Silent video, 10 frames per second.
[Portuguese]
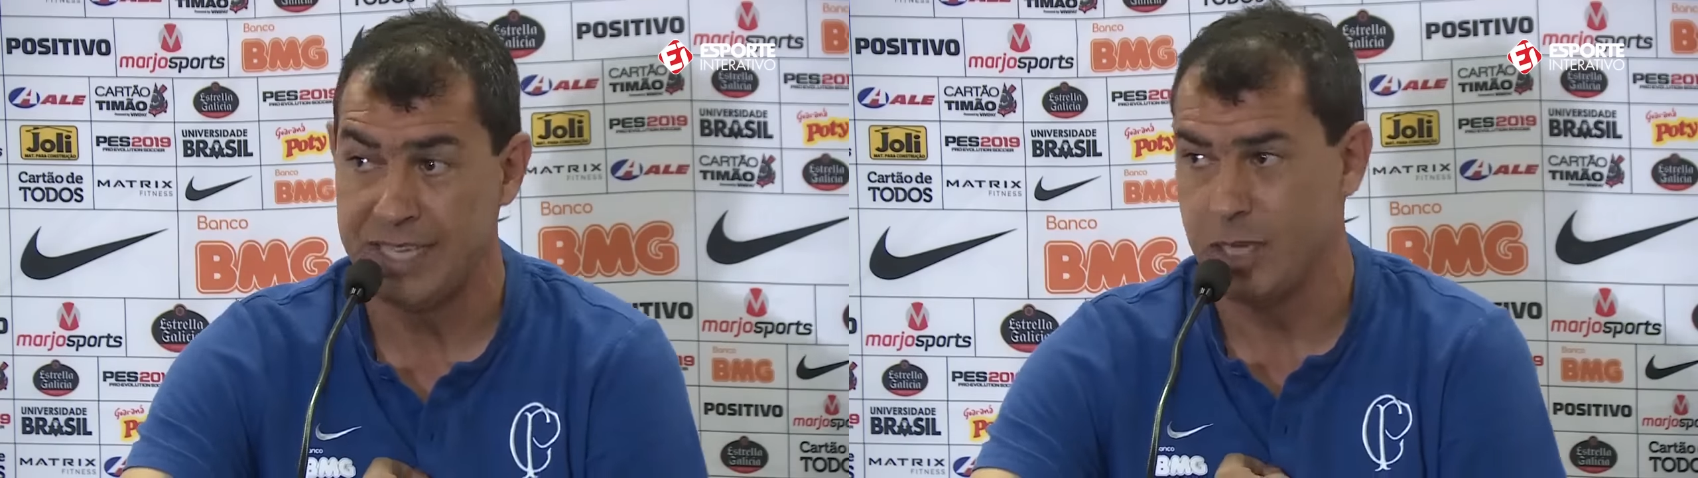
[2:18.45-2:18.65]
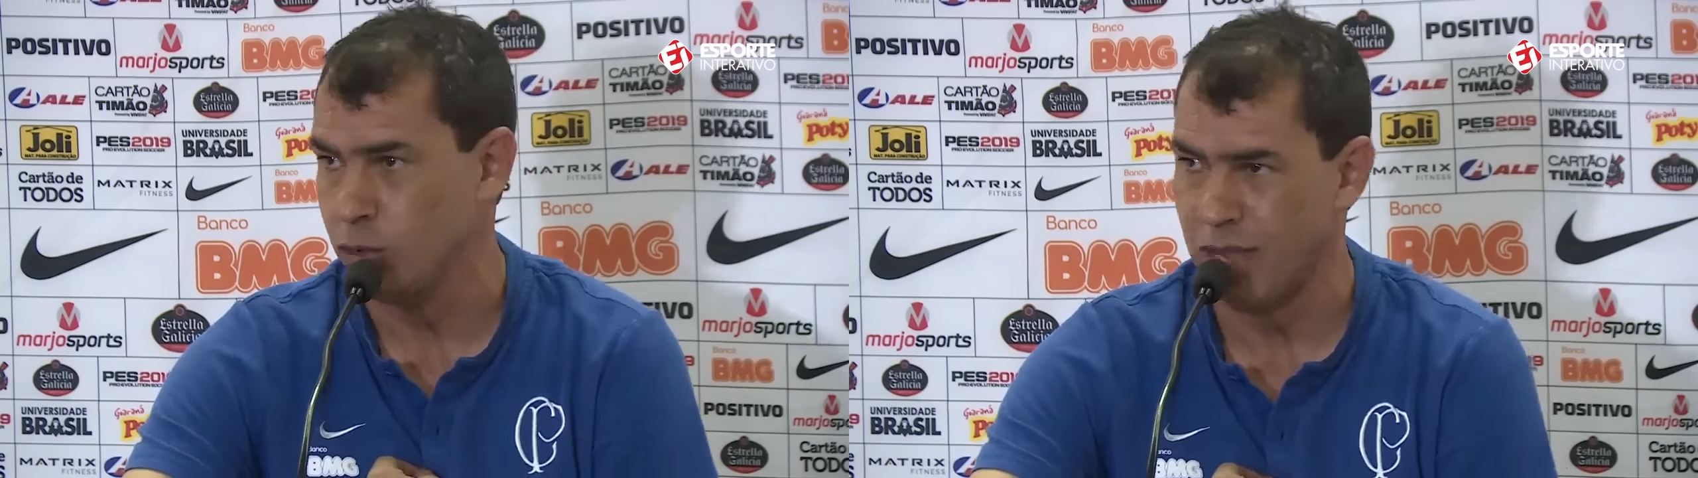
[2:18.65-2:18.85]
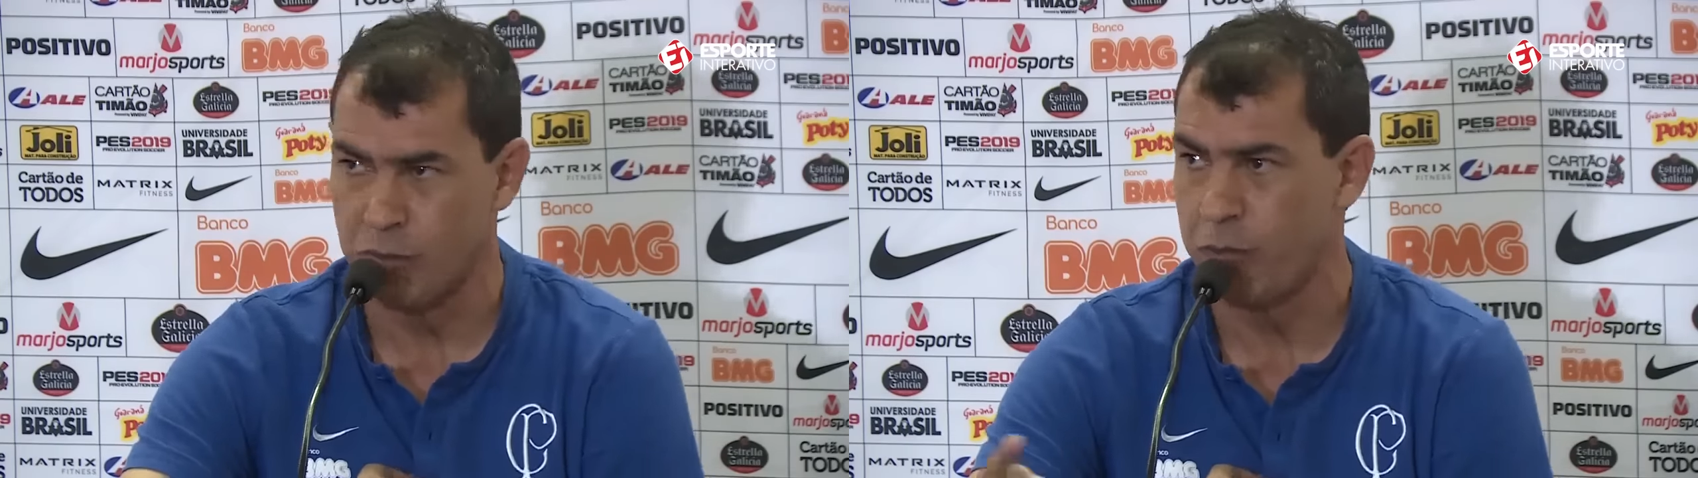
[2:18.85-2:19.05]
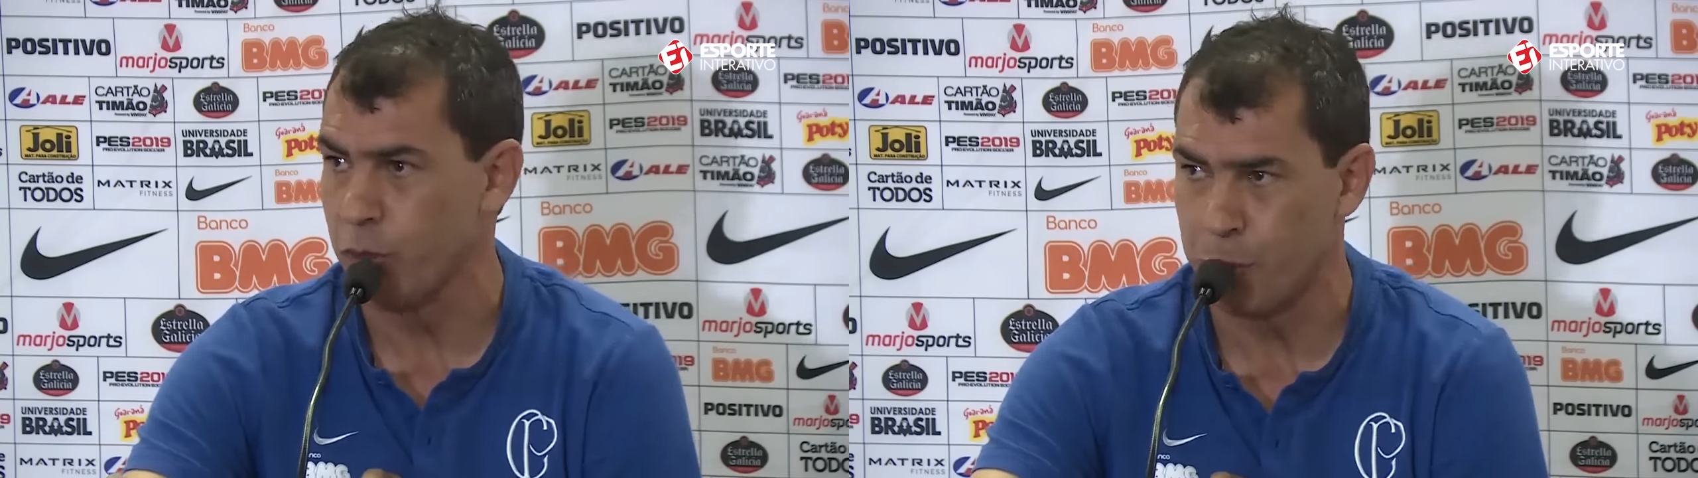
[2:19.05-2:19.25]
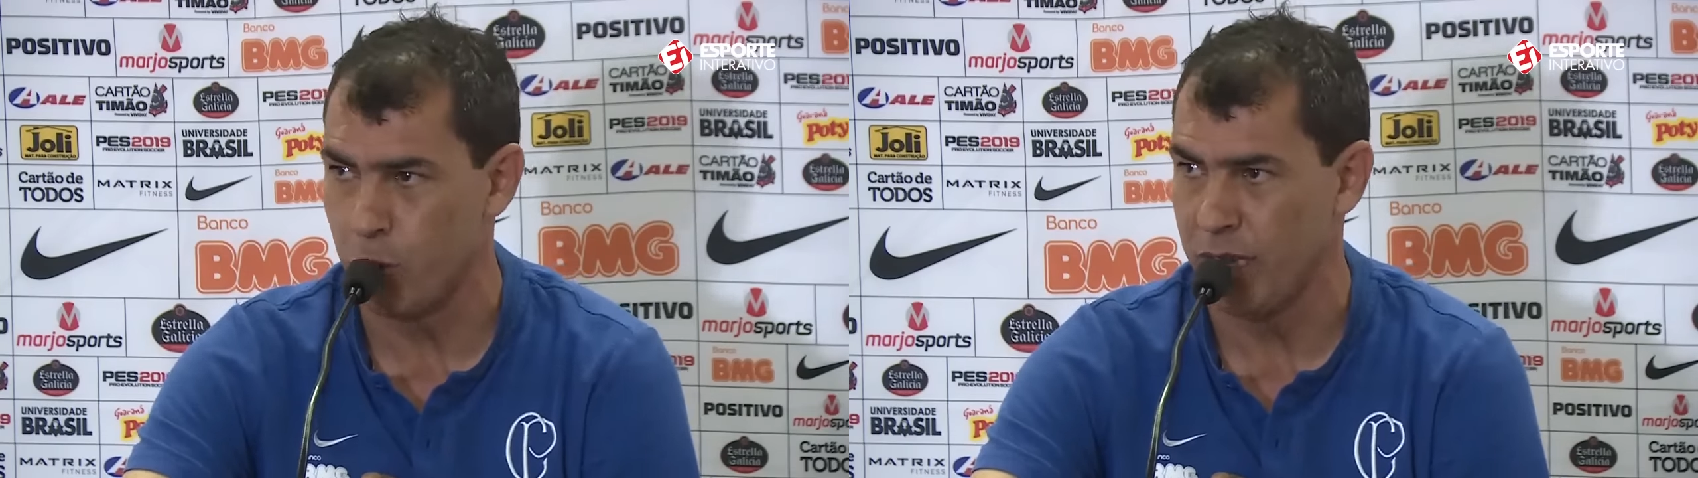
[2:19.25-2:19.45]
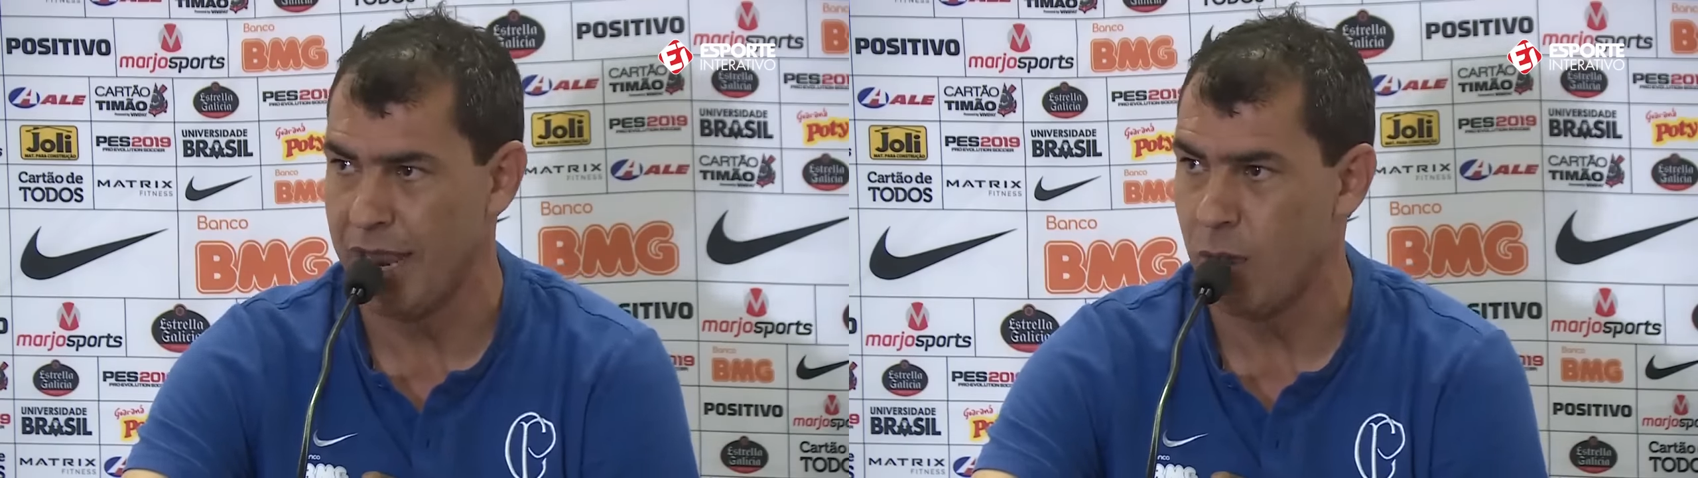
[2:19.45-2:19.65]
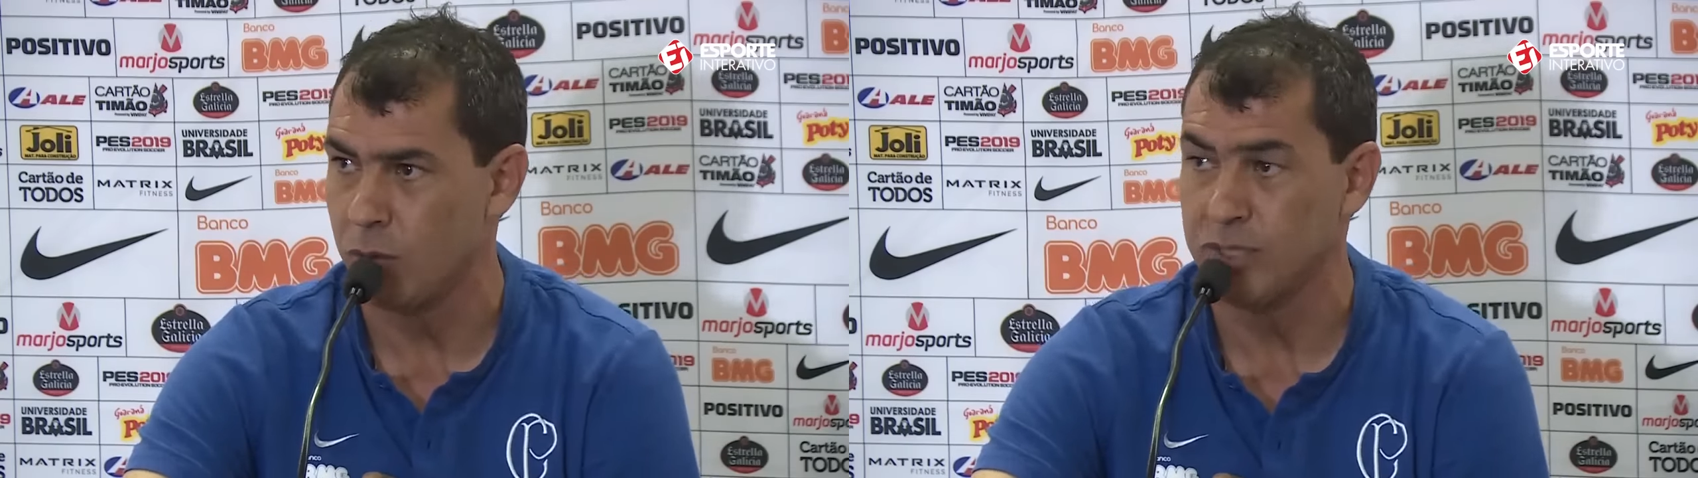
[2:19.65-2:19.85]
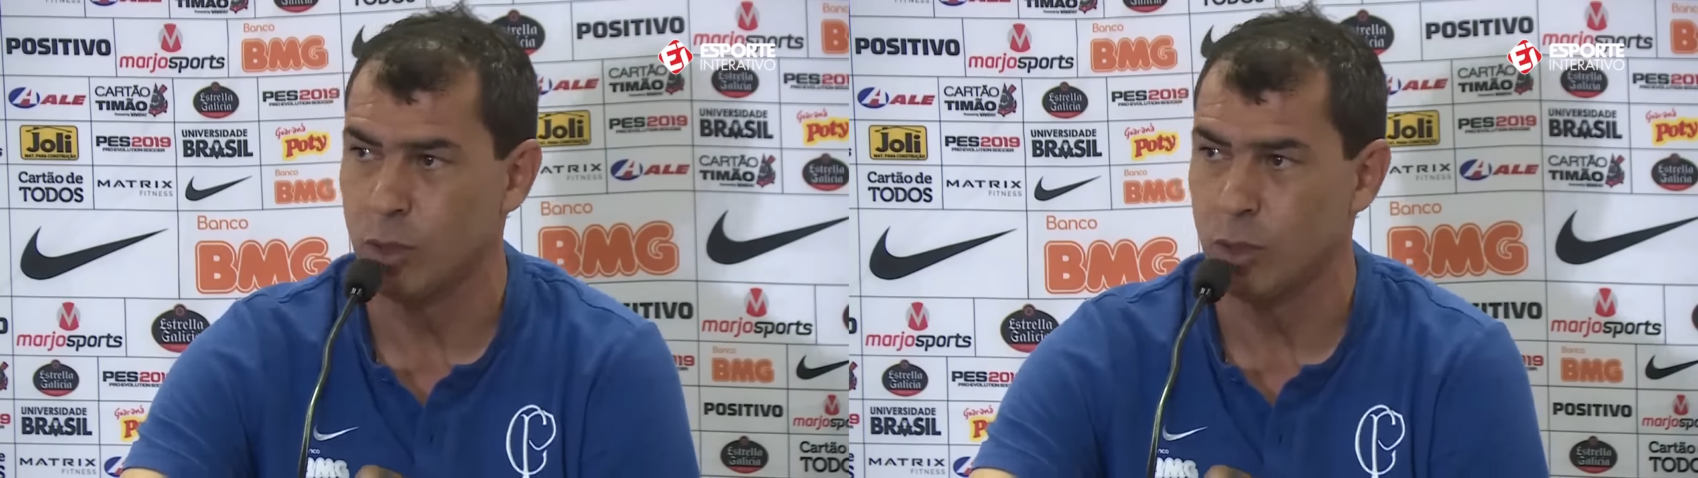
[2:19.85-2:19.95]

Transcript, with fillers: E eu não fui para o Hilal,